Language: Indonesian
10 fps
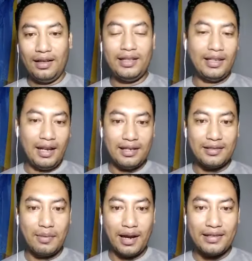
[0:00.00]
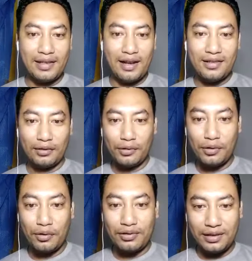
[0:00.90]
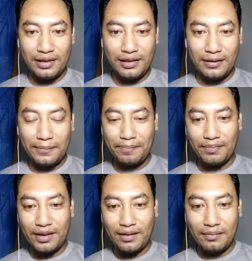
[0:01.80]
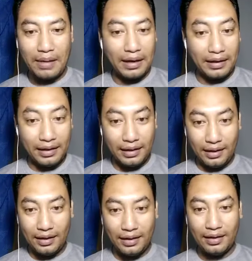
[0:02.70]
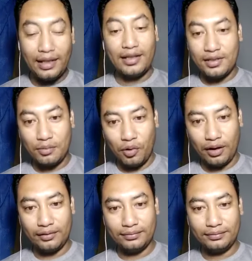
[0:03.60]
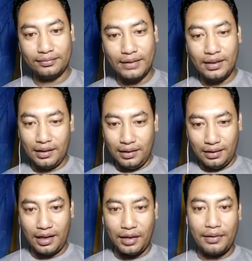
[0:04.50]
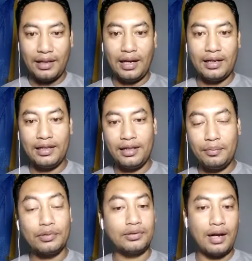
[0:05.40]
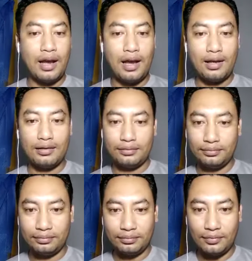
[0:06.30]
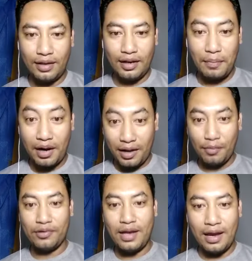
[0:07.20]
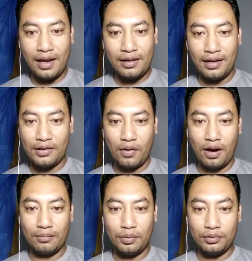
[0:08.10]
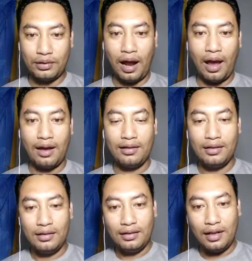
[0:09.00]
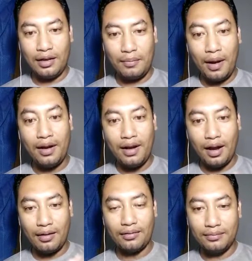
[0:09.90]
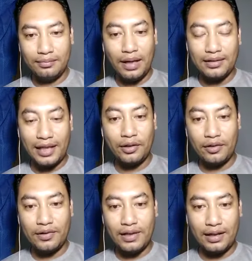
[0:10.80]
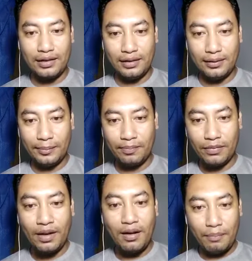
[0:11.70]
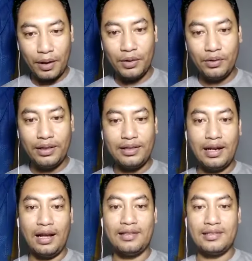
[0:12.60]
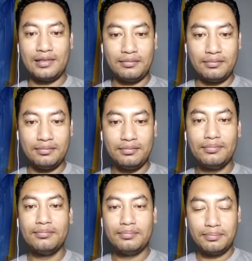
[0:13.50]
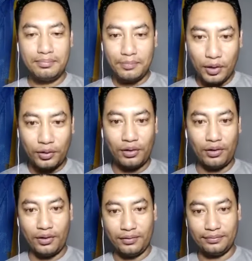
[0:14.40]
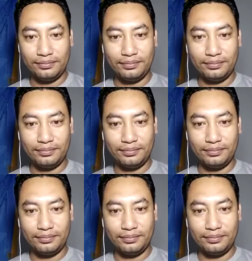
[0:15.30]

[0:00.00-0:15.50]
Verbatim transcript: Inilah sebagai salah satu solusi bagi kita semua. Saya Willa Hardi, putra daripada ibu saya dan seorang putra daripada bangsa Indonesia ini peduli dengan sistem gotong royong.